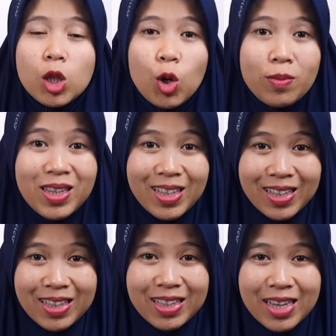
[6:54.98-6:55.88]

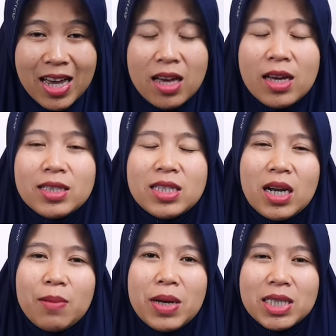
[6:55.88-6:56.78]
tabi'i ya
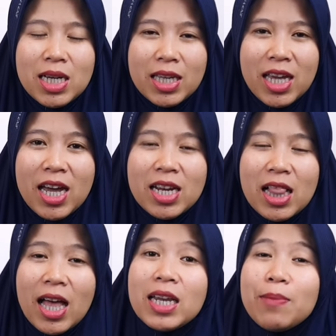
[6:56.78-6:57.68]
Cara bacanya
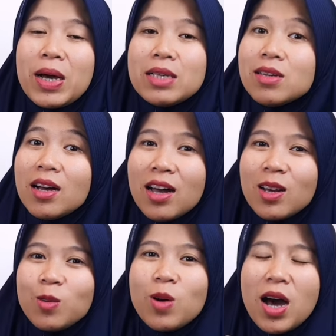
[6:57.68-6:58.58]
adalah
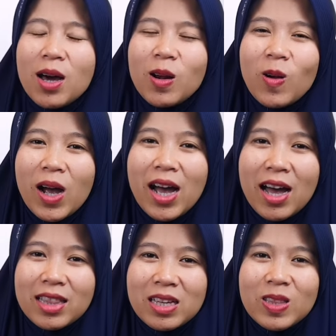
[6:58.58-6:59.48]
dipanjangkan dua
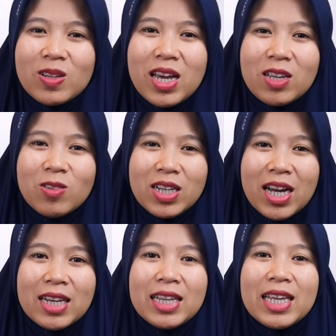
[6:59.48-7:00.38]
harokat atau
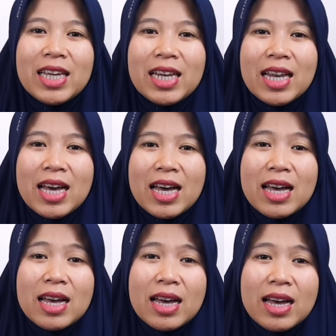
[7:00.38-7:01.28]
diayunkan
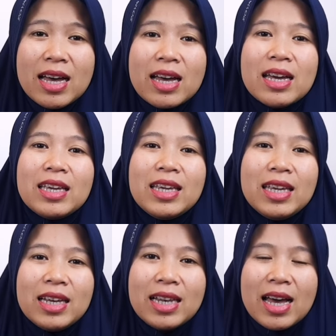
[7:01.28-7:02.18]
ila,
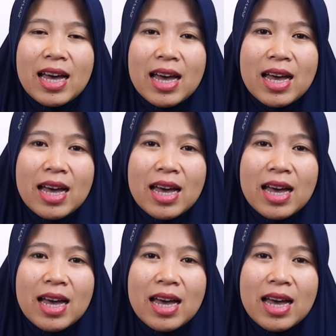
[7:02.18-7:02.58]
ila,